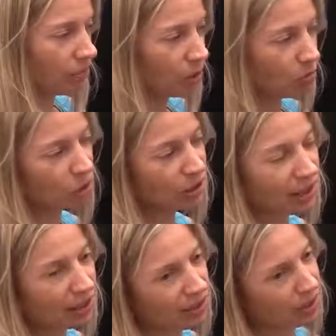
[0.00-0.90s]

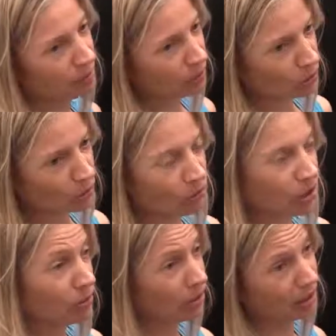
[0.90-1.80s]
dimostrare alle
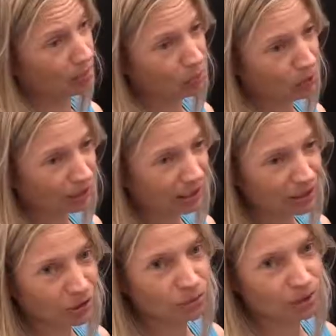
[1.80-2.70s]
persone quanto è importante